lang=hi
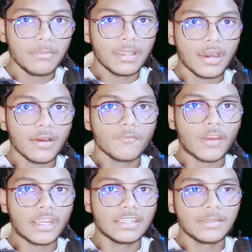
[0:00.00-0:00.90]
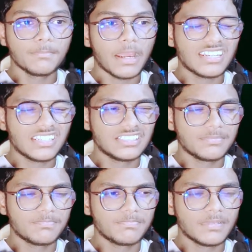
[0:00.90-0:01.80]
मिला वाई
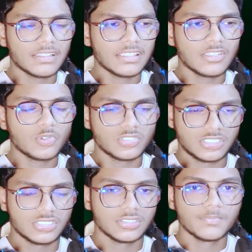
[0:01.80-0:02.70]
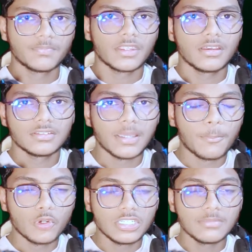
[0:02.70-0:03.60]
पार्टनरशिप आई थिंक कुछ
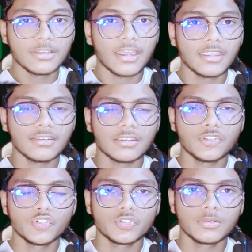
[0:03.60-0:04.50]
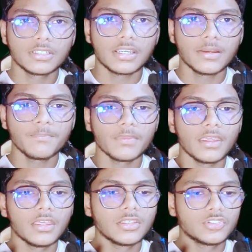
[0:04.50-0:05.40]
सपोर्ट टीम का है यूट्यूबर का
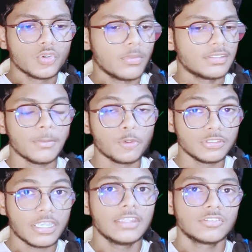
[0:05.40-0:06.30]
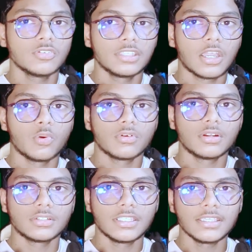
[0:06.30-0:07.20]
तो मैं सब कुछ स्क्रीन शॉट
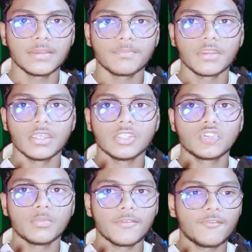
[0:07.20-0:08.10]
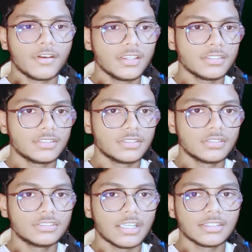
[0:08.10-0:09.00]
दिखाऊंगा ठीक है तो मैं फर्स्ट
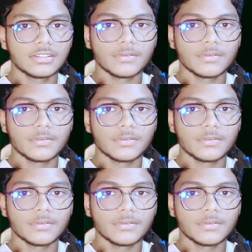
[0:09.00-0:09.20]
जा